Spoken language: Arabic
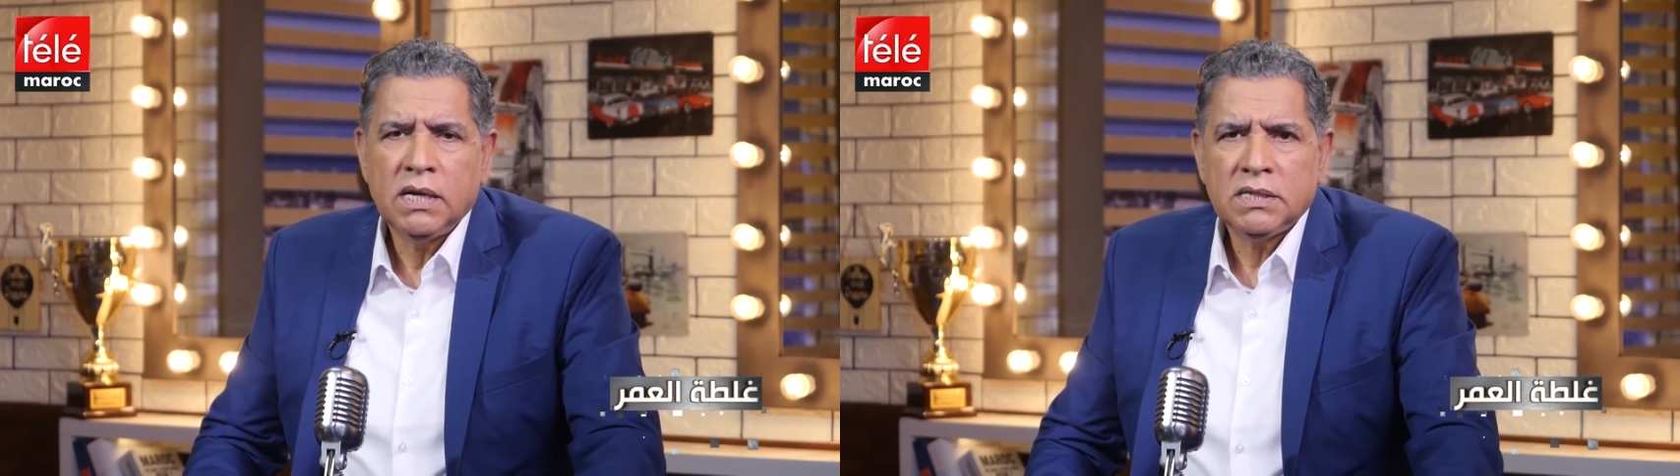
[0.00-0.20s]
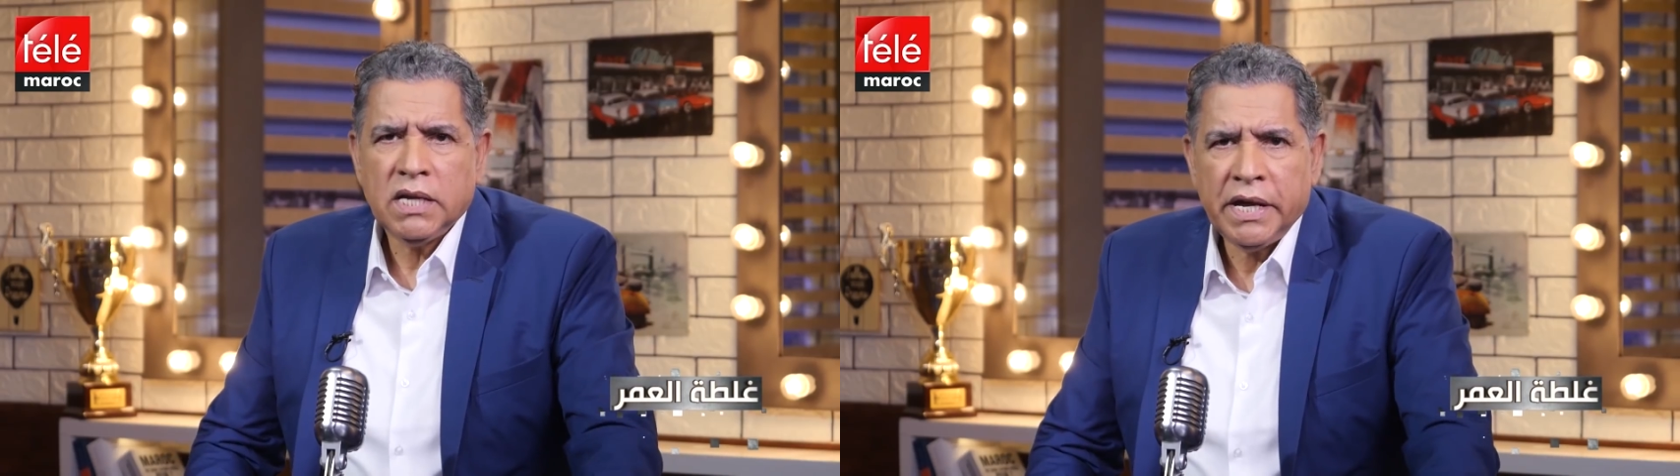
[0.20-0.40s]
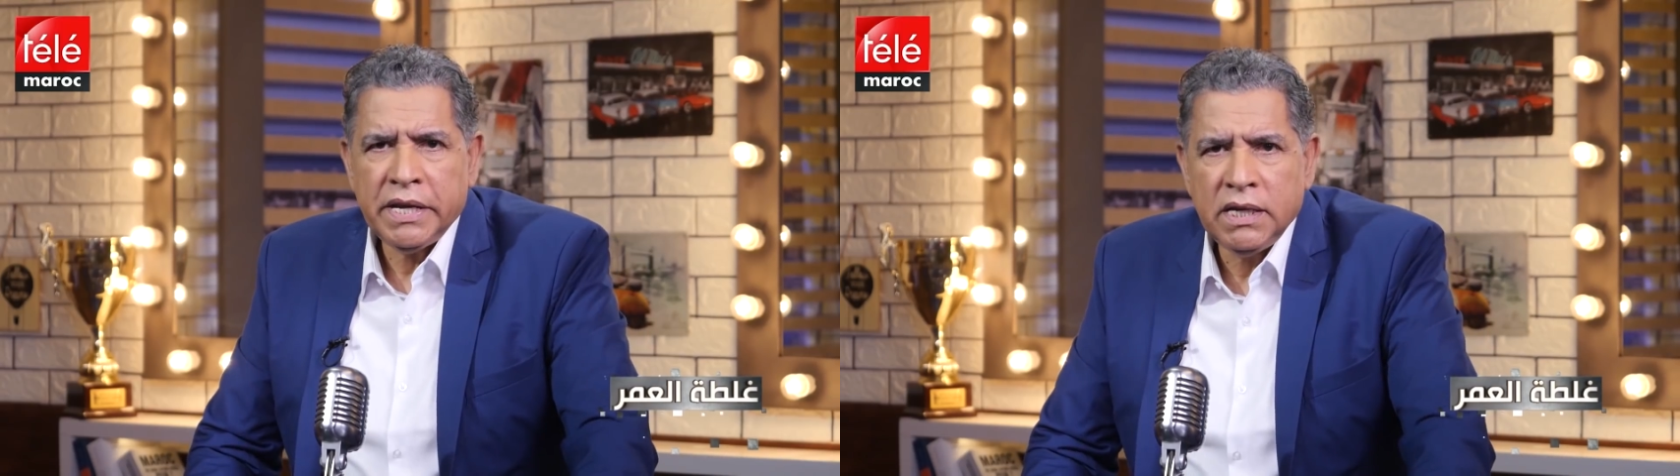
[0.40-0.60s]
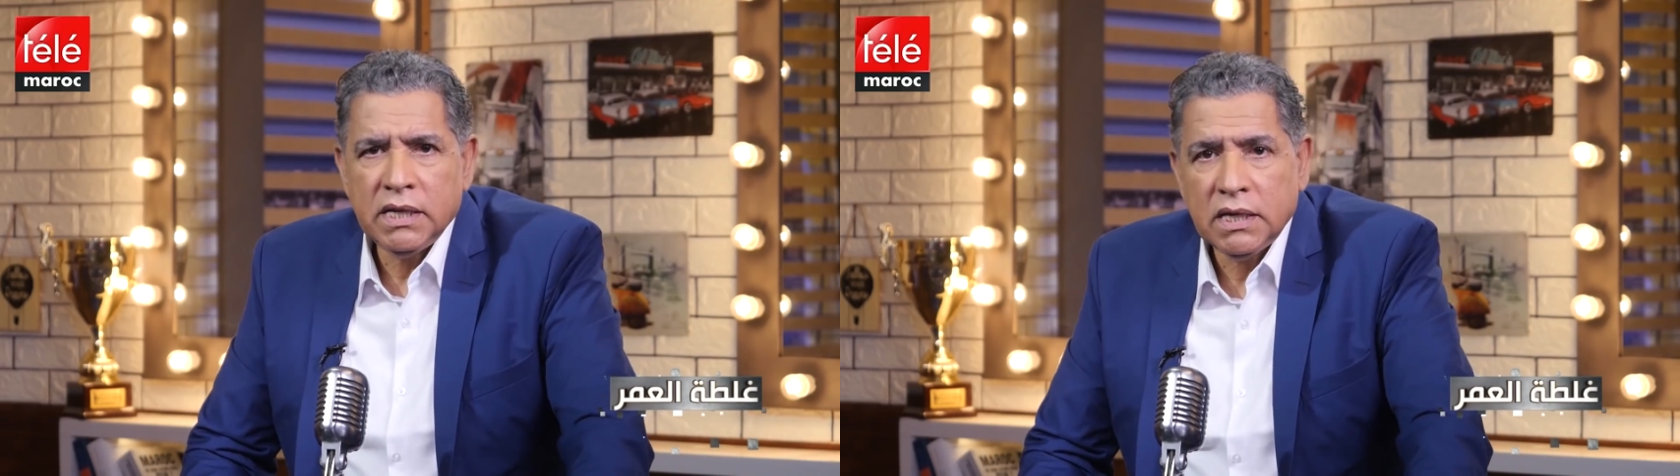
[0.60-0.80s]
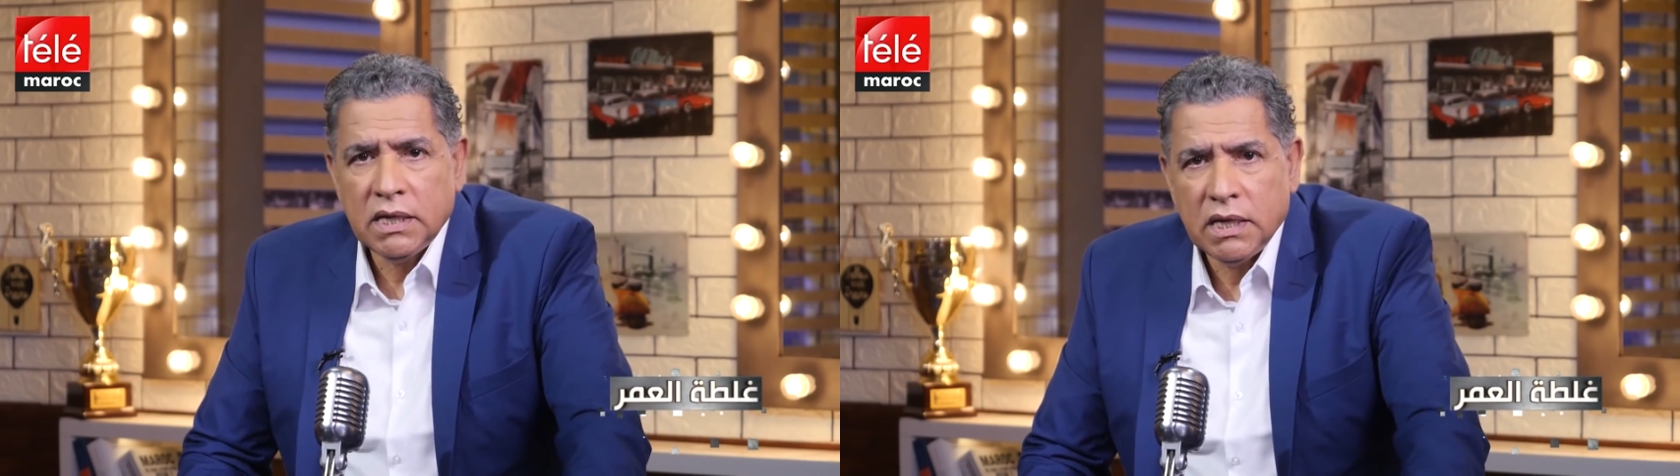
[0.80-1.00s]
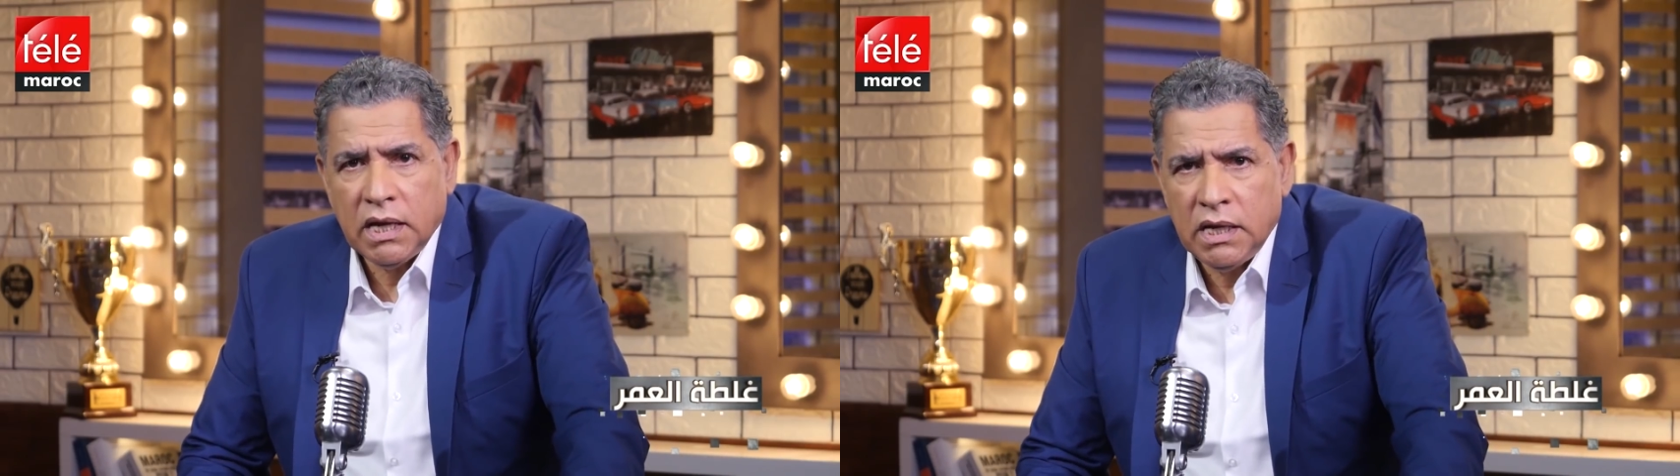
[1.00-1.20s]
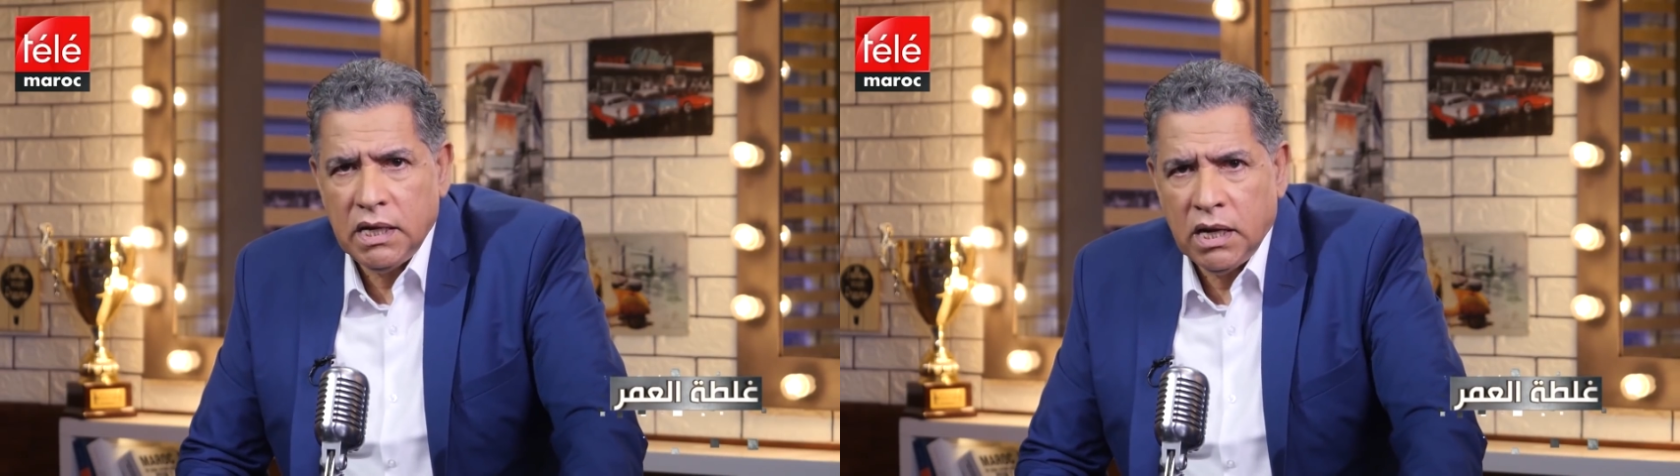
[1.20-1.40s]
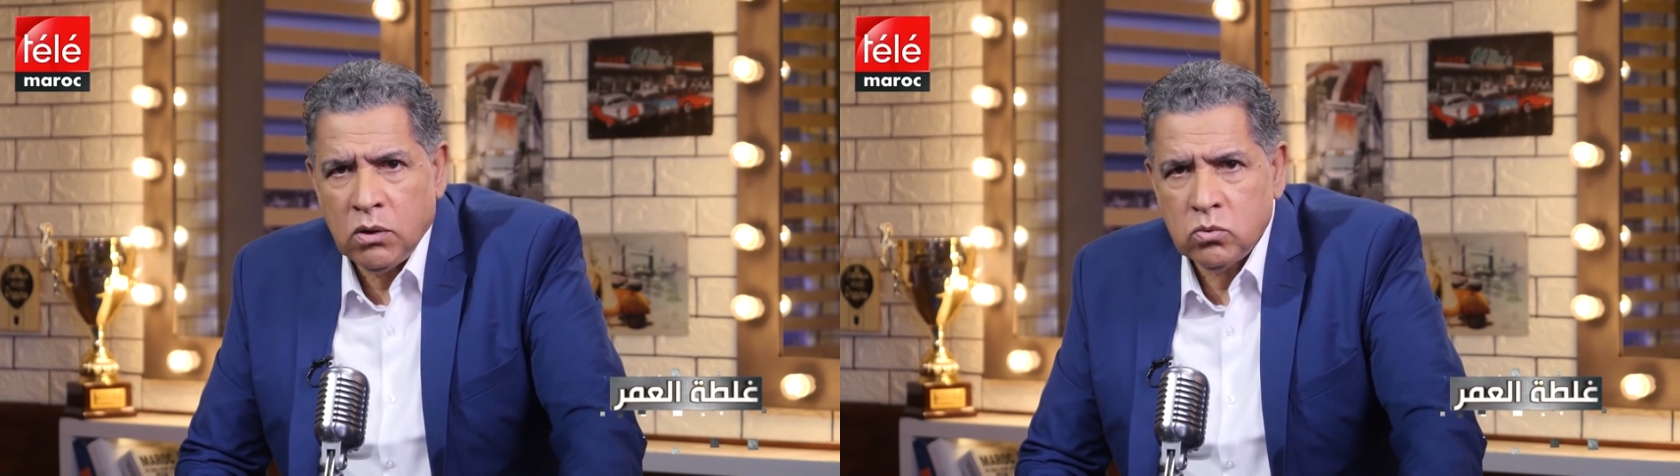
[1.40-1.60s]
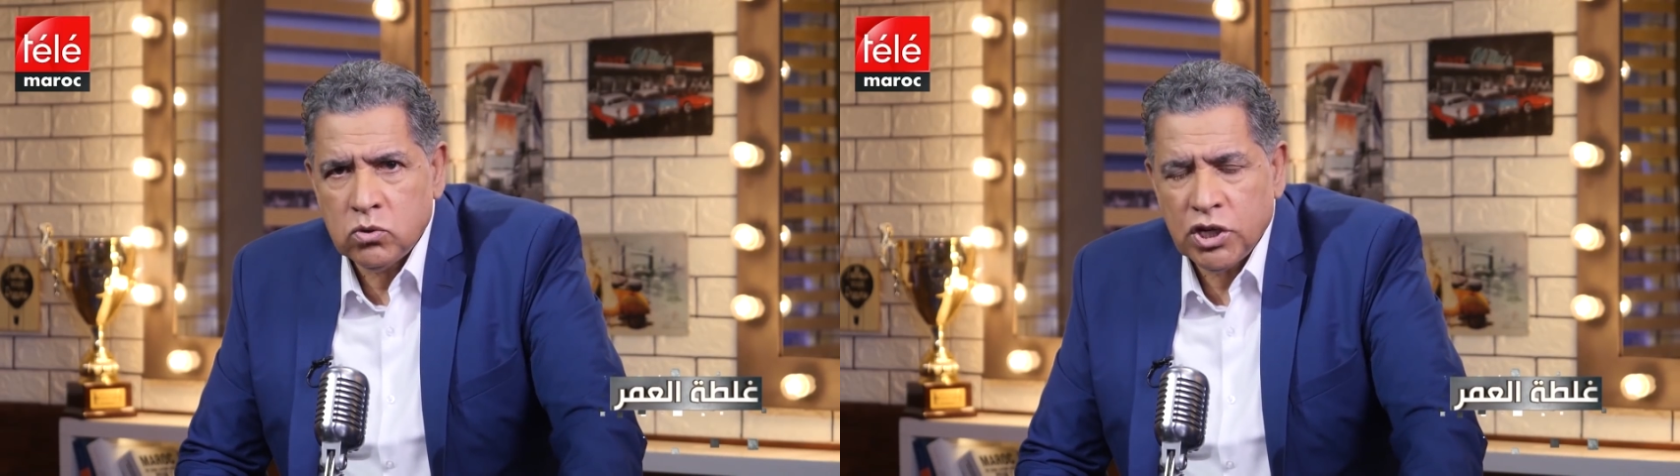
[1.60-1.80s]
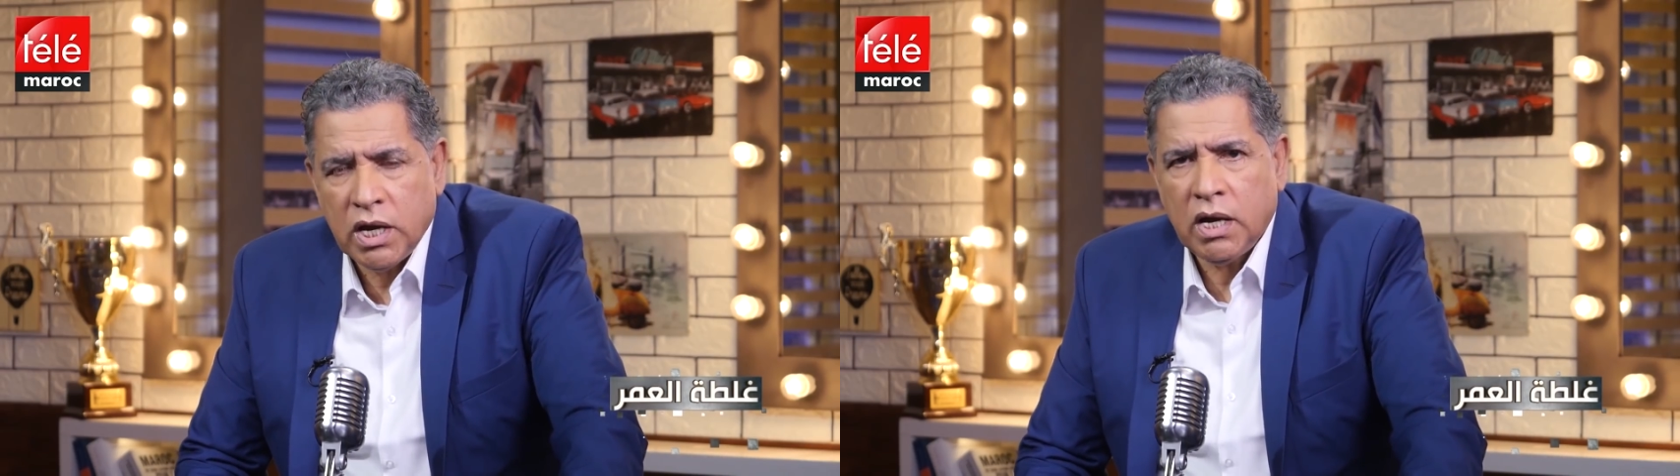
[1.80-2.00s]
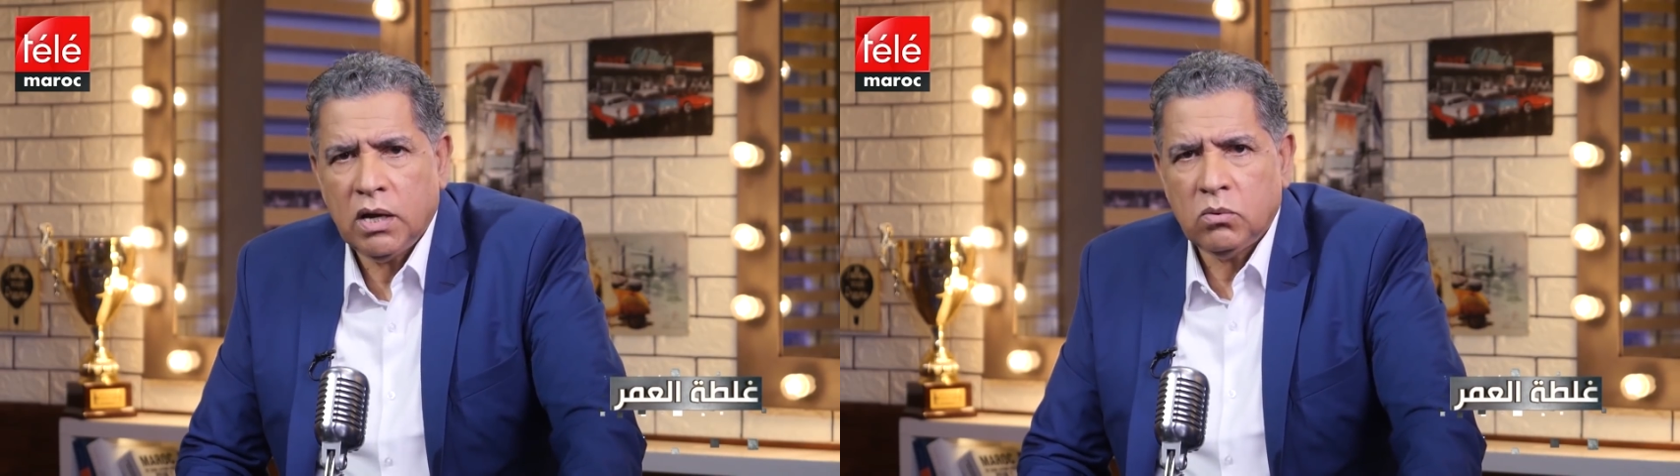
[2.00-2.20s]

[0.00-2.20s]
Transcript: تحريك آه، الأوجاع